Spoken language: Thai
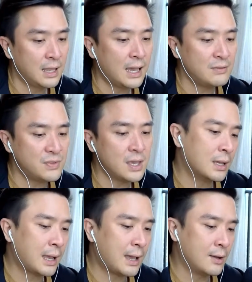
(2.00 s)
ไลฟ์เนี่ย
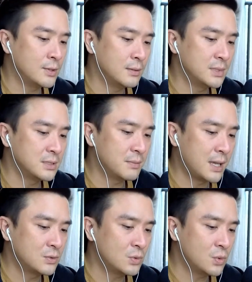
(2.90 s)
ข่าวเนี่ย มันจะมา
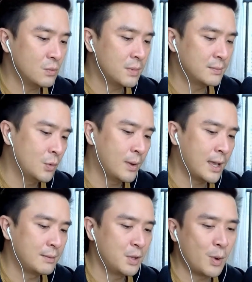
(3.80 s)
ทุกๆแบบ ผม
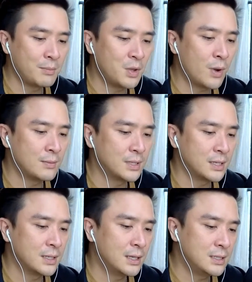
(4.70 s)
อ่านไม่หวัดไม่ไหวเหมือนกั
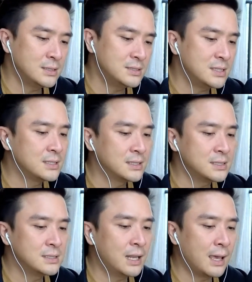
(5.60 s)
นนะ อันนี้คือ 4 นาที
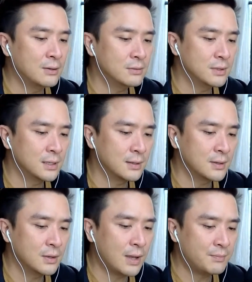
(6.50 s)
ที่แล้วนะฮะเขา
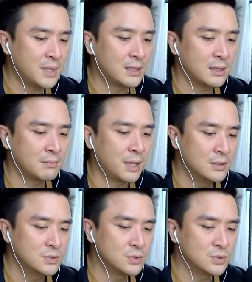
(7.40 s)
เรียกว่าอัปเดตกันแบบ
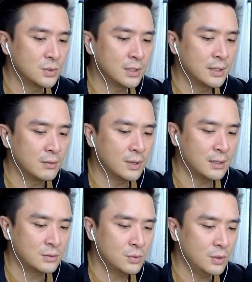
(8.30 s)
สุดๆ เลยนะว่า
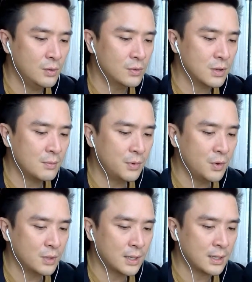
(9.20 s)
ทั่วโลกรอบโล
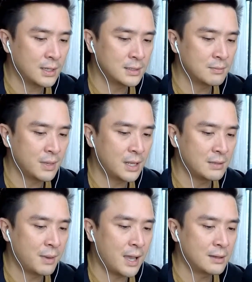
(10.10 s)
กเนี่ย ใครทำอะไร
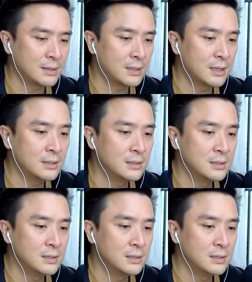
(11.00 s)
บ้างนะฮะ